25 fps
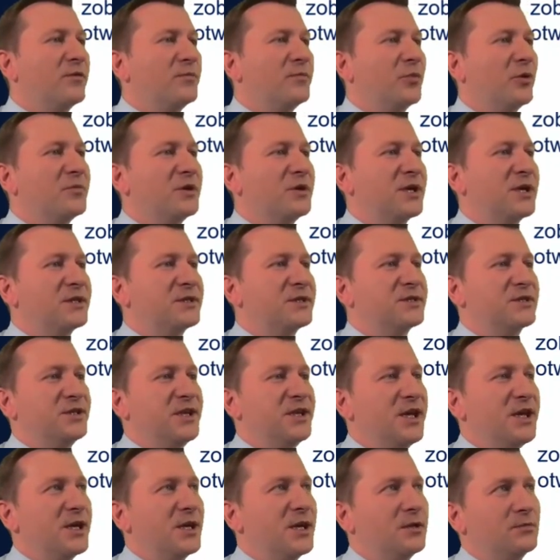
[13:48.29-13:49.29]
pomiędzy
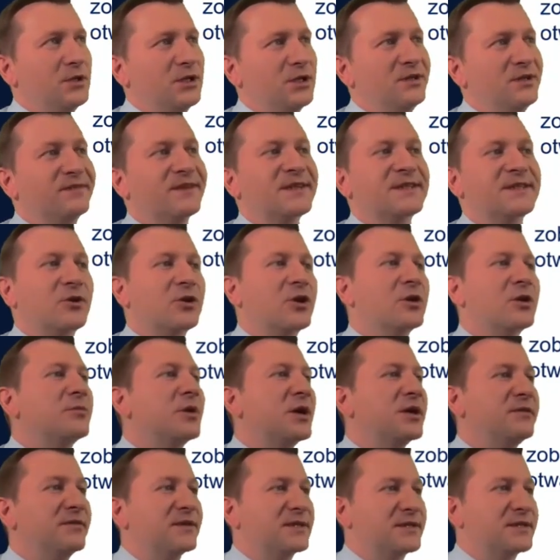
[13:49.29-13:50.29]
nie inwestorem a
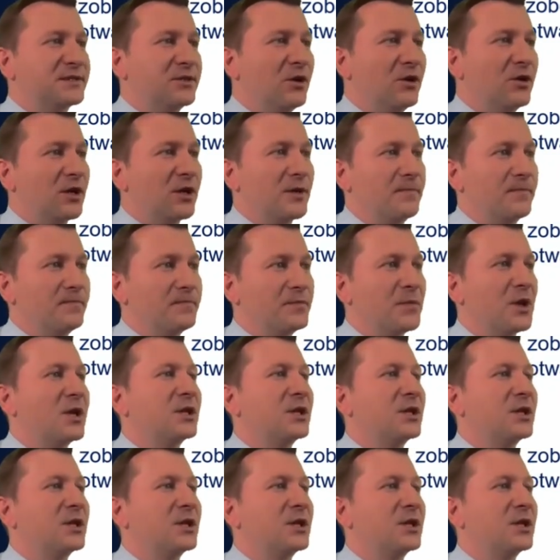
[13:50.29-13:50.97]
inwestorem,